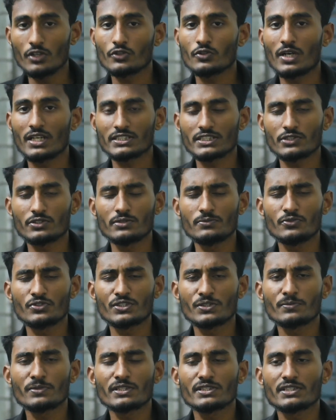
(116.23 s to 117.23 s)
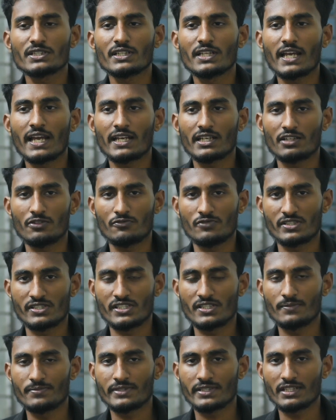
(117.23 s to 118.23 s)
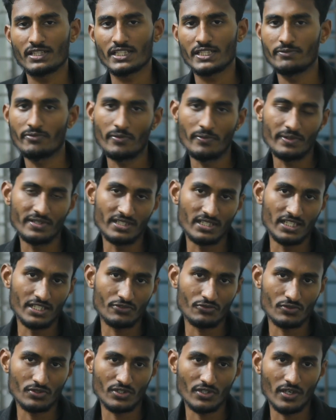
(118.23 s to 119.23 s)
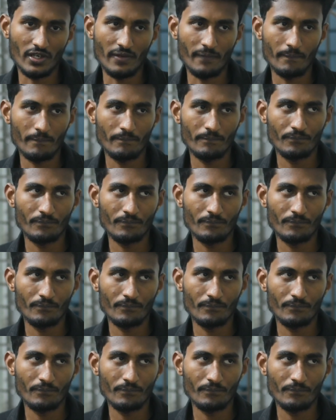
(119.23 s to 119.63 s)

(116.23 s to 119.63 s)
তো আশা করি বুঝতে পেরেছেন একটা হোয়াটসঅ্যাপ চ্যানেল কীভাবে ডিলিট করতে হয়